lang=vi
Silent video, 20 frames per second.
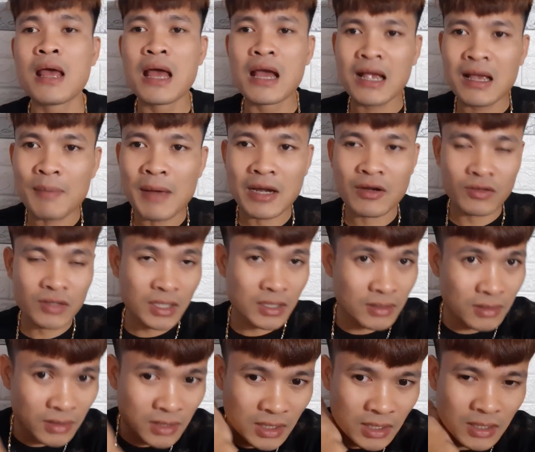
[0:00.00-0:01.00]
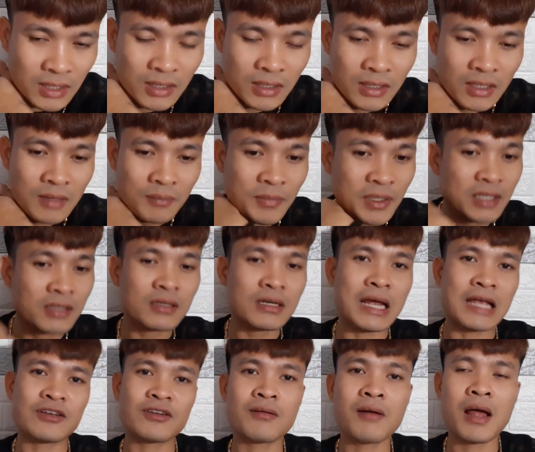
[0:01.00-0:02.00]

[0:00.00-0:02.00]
các bạn có thể gửi đi, mình gửi lại cho các